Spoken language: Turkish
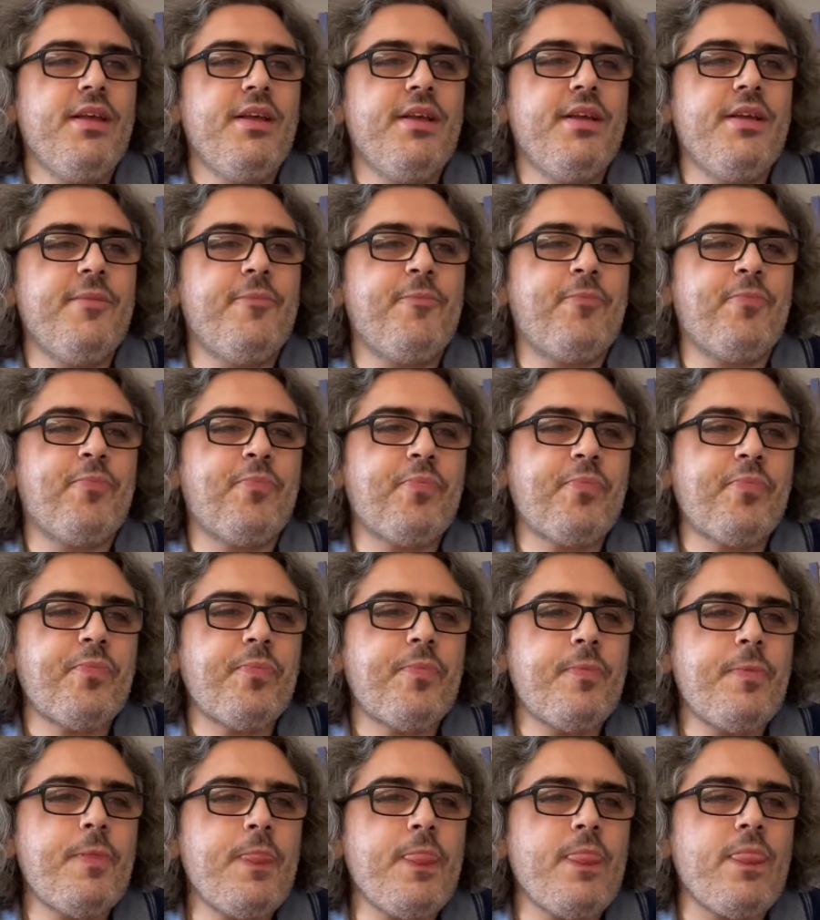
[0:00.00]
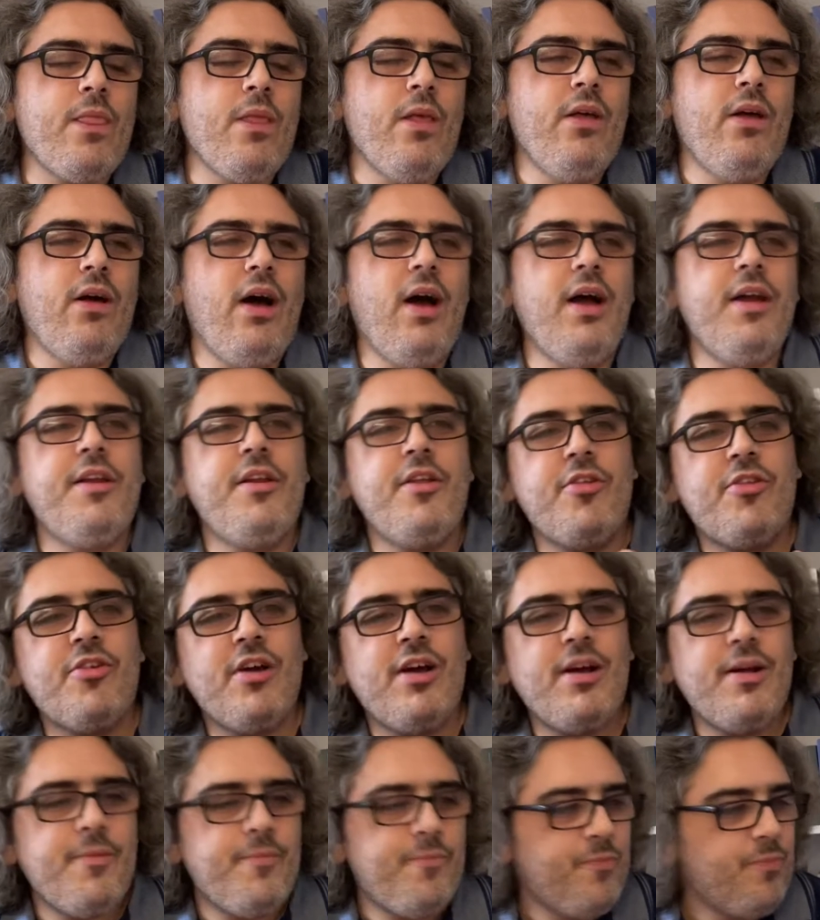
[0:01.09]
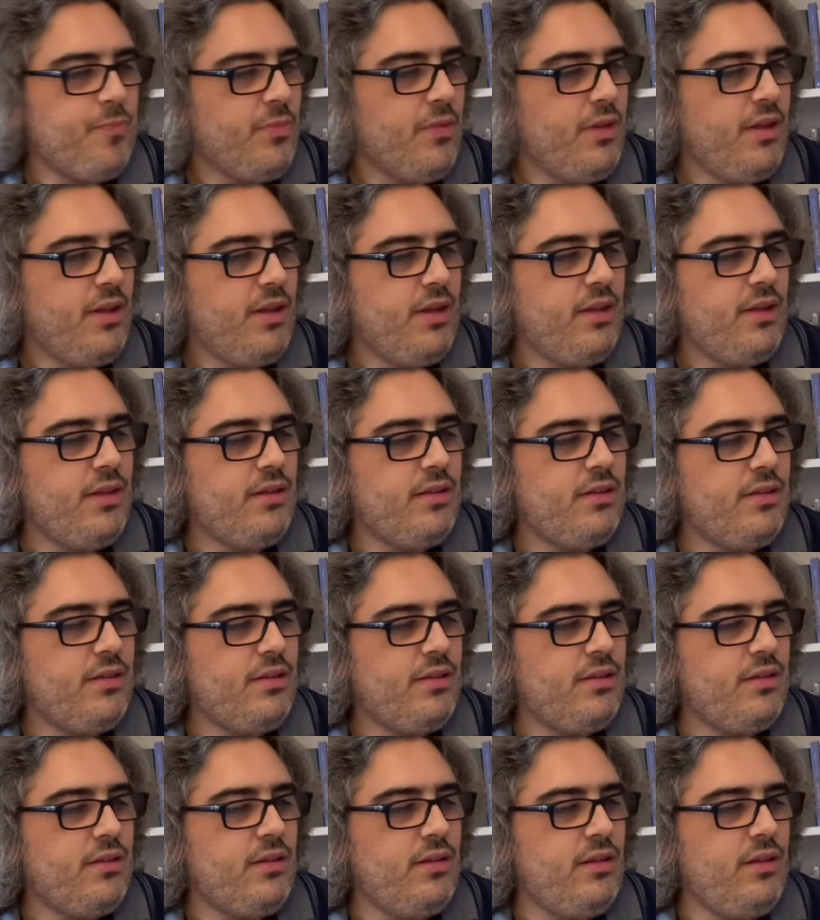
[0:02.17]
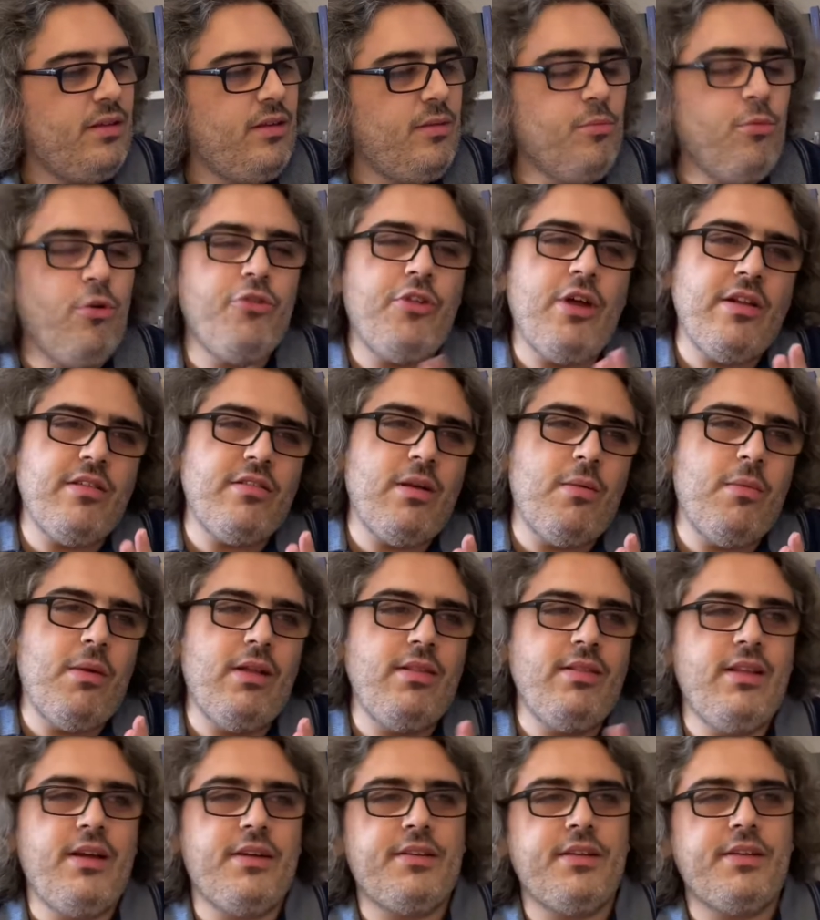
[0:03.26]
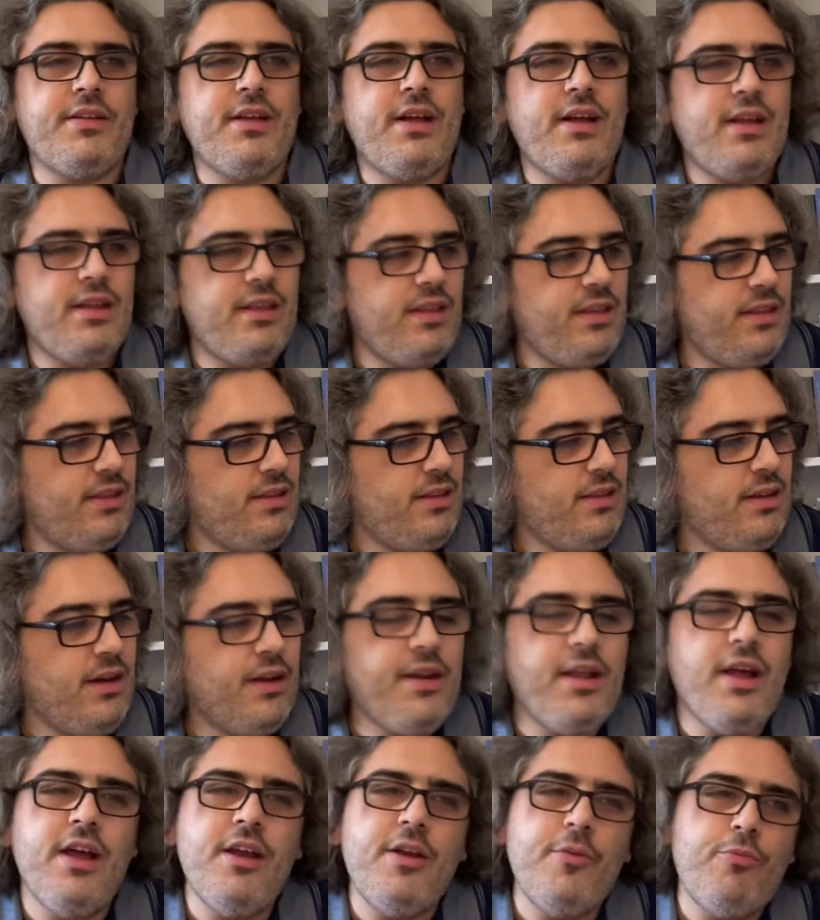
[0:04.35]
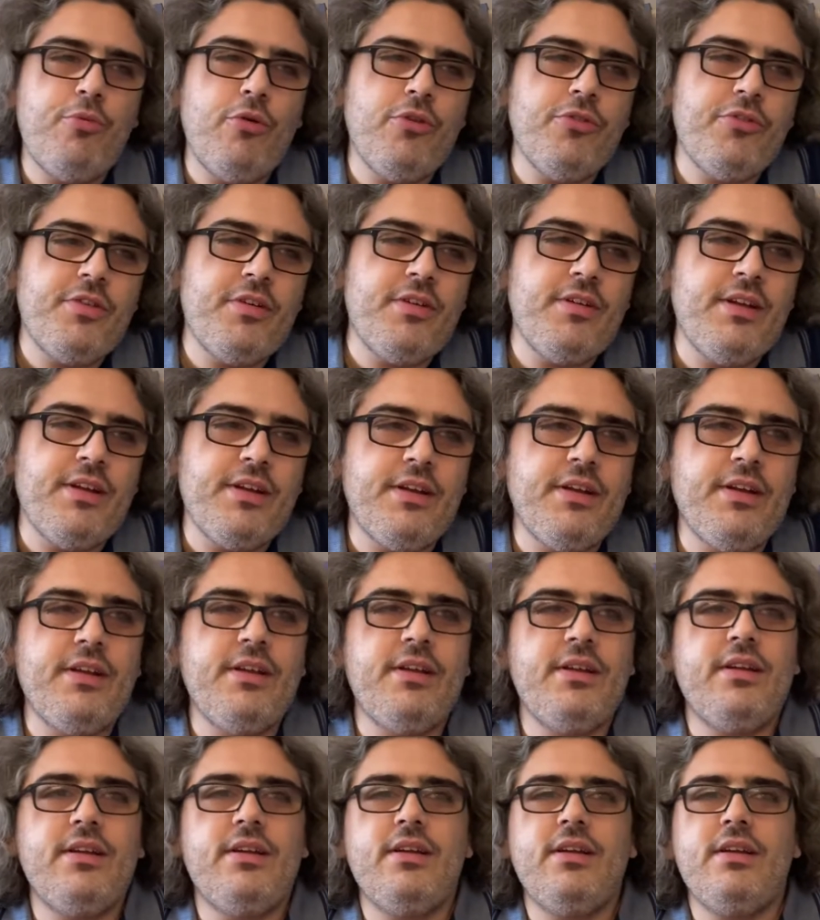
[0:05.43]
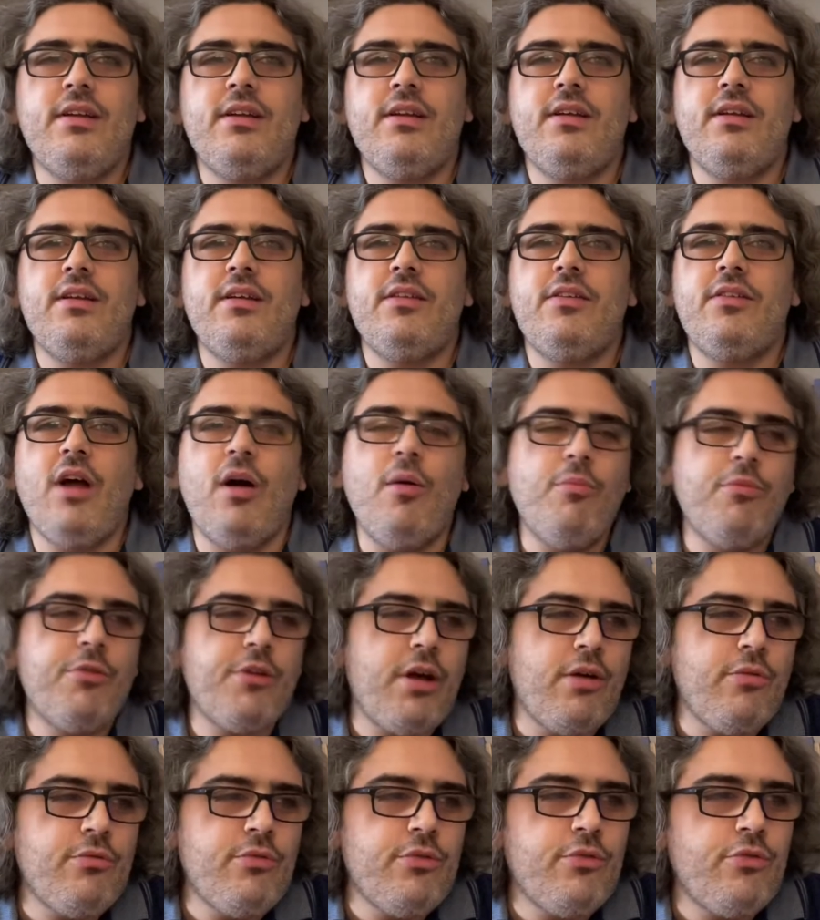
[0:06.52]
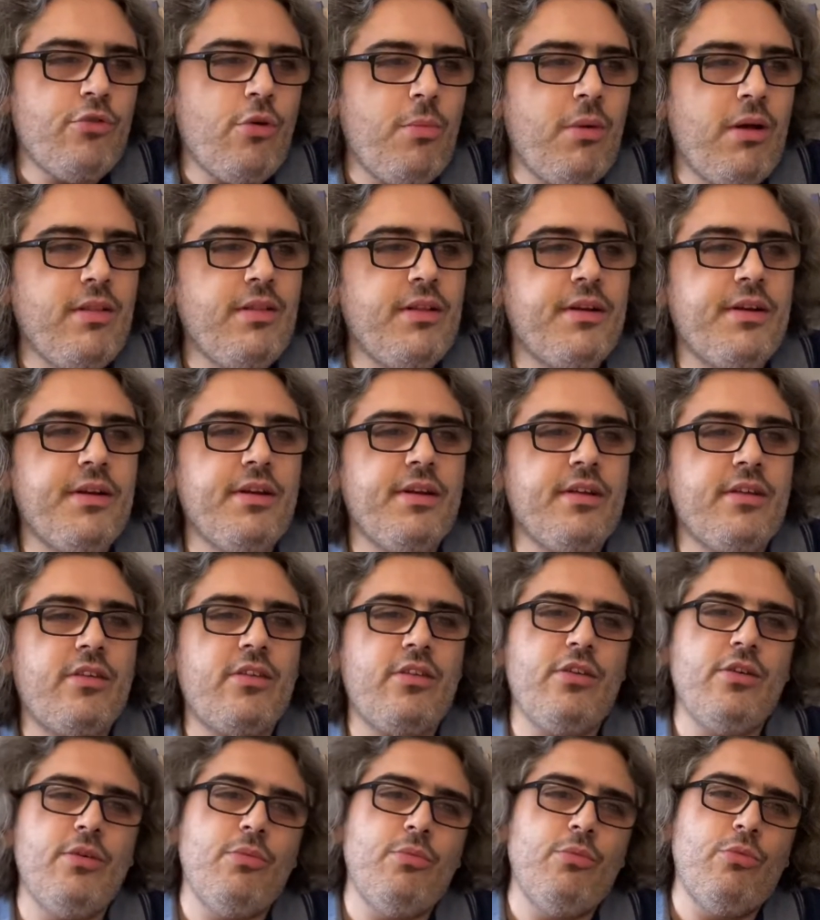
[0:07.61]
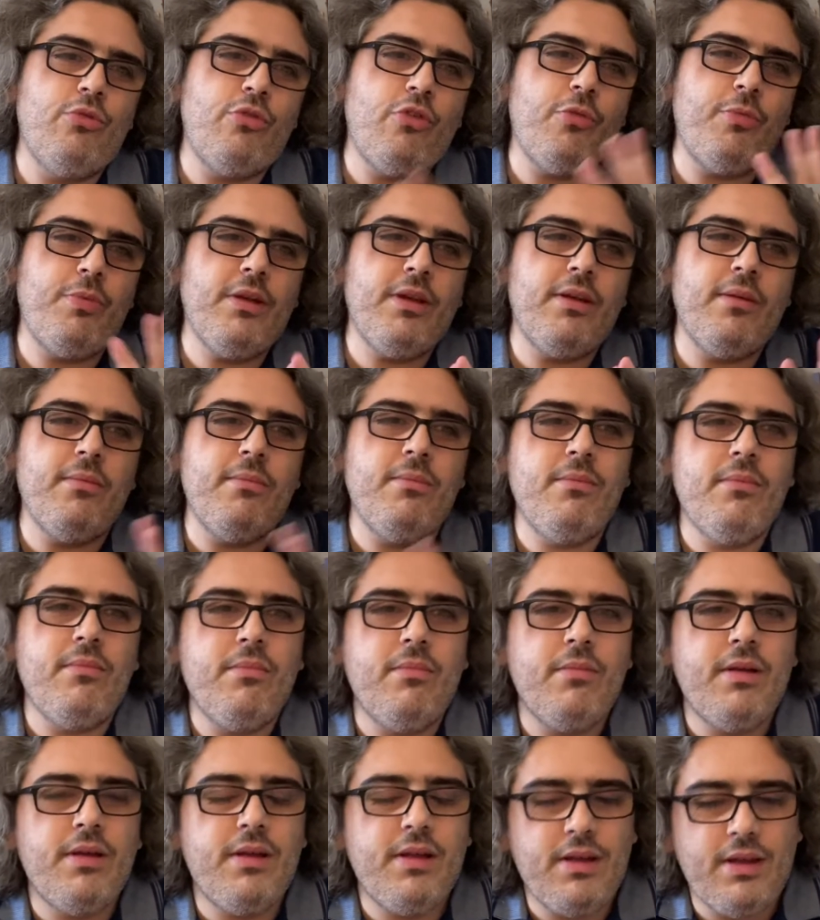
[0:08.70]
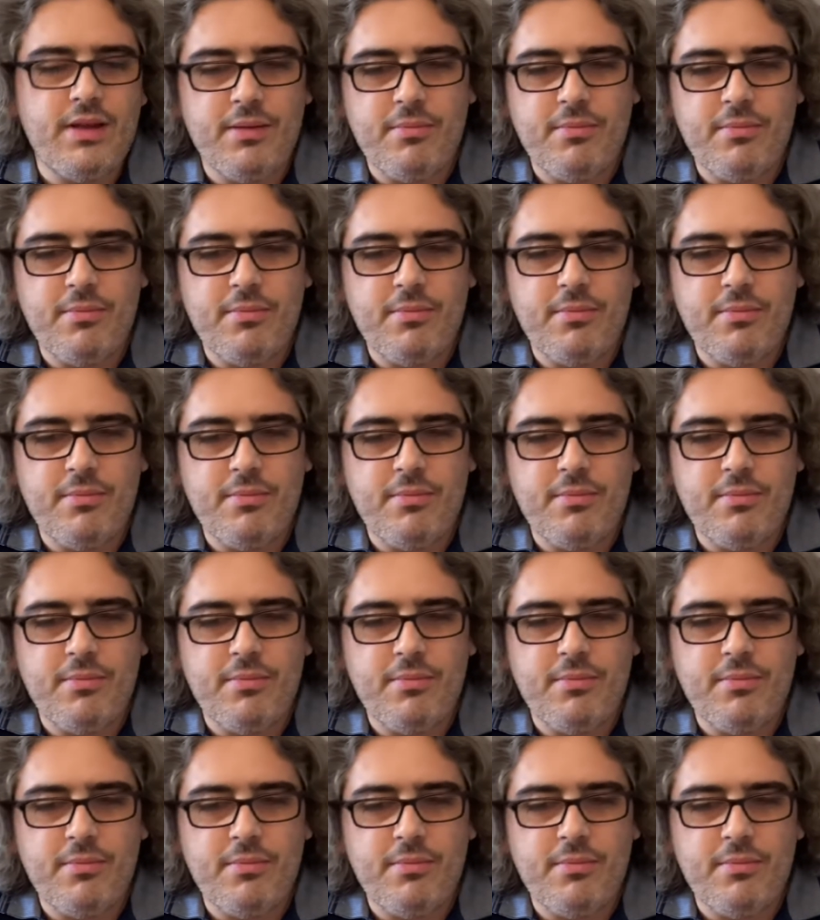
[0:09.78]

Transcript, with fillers: E, ayrıca e, modern zamanlarda da yani Harry Potter'ları, Dan Brown'un romanlarını ki müthiş bir e,